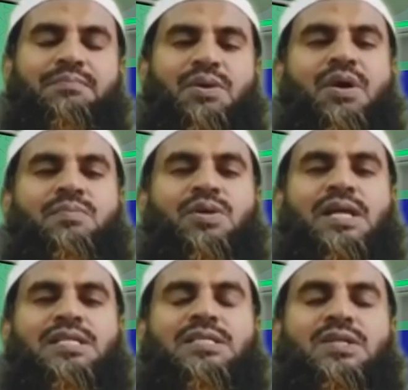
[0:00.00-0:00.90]
বেওয়া
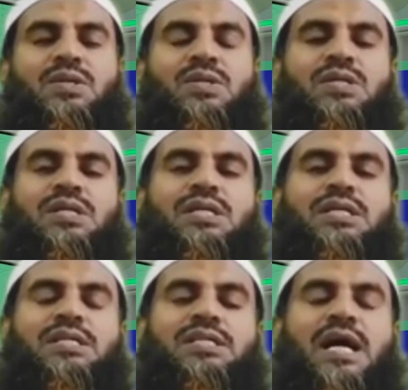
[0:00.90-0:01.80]
মহিলা ছিল
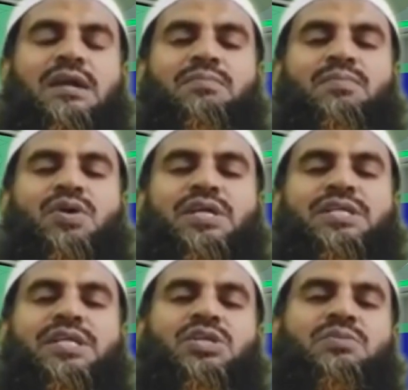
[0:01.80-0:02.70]
যার বয়স
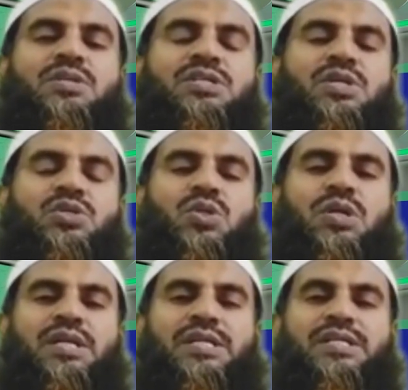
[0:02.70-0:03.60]
সে সময় ছিল
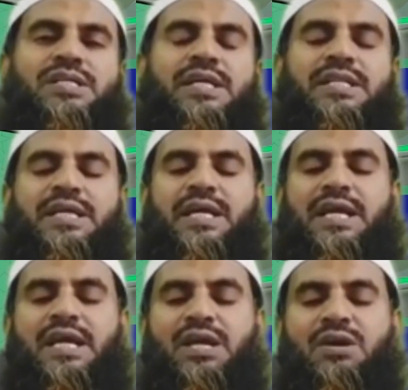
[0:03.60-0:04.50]
চল্লিশ এদিকে
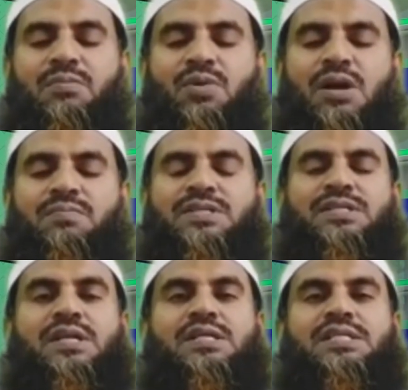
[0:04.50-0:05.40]
মোহাম্মদ
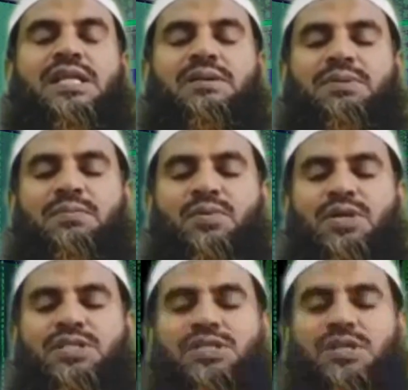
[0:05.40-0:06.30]
সাল্লাহ সাল্লামের
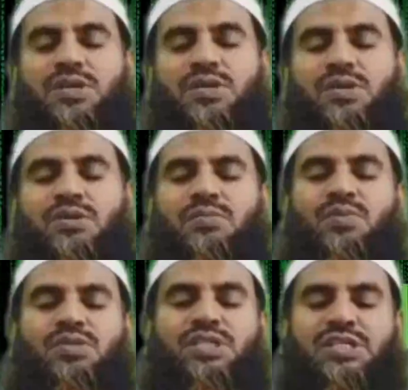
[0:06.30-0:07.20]
বয়স ছিল
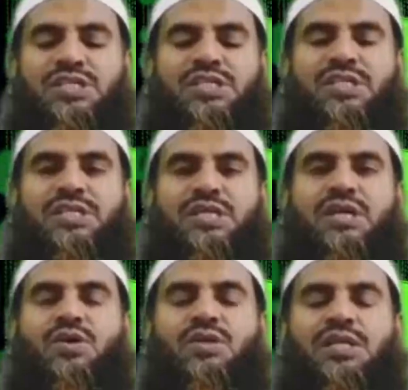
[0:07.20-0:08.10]
পঁচিশ
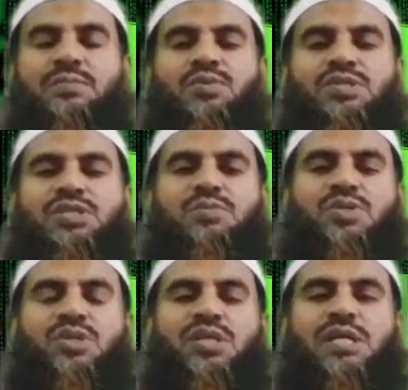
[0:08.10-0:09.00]
অর্থাৎ পঁচিশ
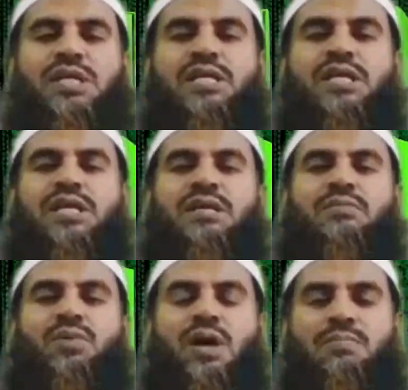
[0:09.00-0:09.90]
বছরের
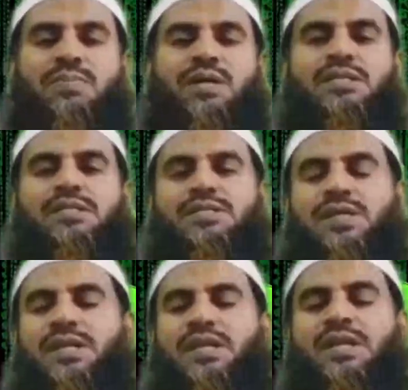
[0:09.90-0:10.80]
মোহাম্মদ
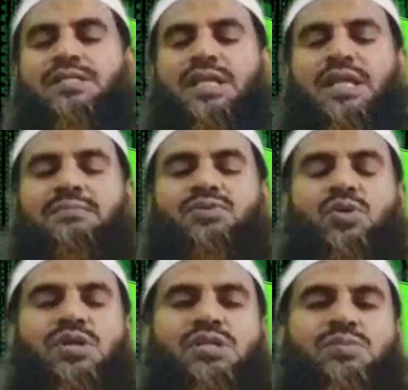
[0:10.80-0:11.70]
সাল্লা সাল্লাম
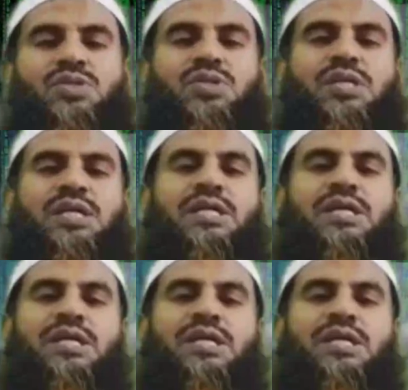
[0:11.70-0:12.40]
চল্লিশ বছরের